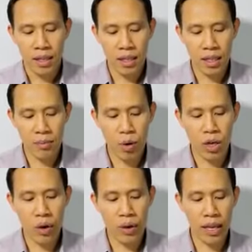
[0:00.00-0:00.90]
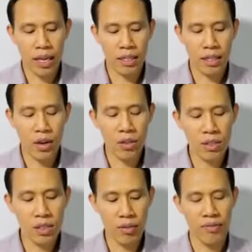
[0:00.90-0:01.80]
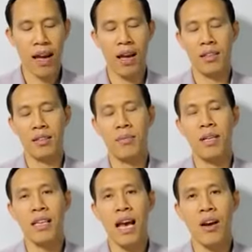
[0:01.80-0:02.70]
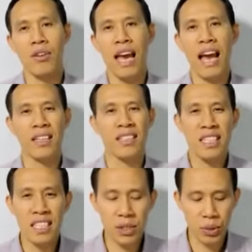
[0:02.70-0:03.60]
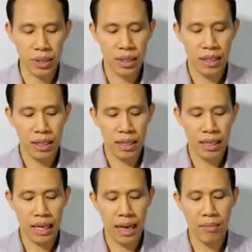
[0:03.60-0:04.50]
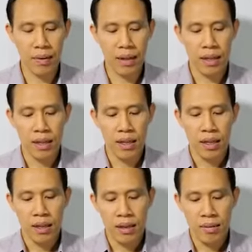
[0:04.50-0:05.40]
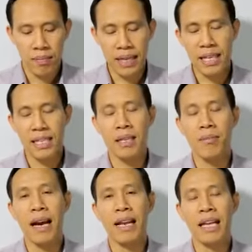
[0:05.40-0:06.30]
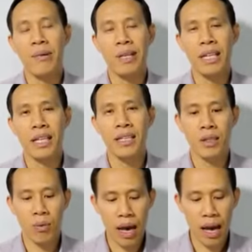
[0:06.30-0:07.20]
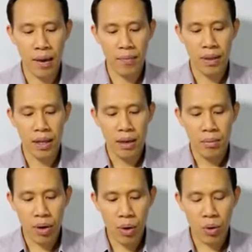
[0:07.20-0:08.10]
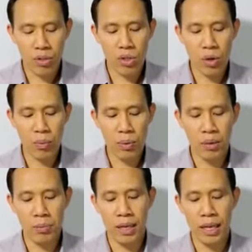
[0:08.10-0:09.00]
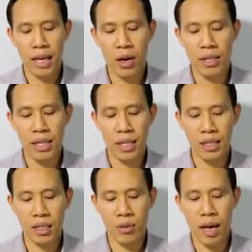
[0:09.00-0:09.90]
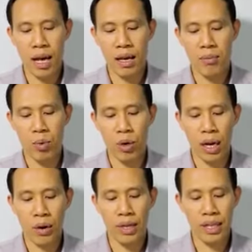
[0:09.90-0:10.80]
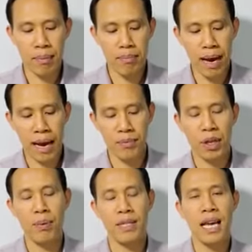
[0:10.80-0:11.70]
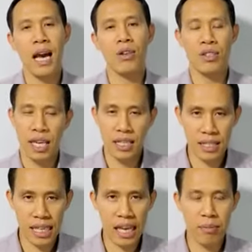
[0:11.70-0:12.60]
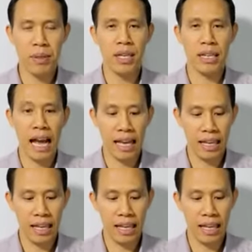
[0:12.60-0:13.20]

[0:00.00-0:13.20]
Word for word: ที่พวกเขาเองจะต้องเชื่อฟังพระเจ้าอย่างที่สุดนะครับ ประเด็นที่สำคัญในวันนี้ก็คือว่า พระองค์ทรงเปิดเผยให้เขาได้เห็นถึงว่าพวกเขาได้ทำบาปต่อพระเจ้าชัดเจนเพียงใด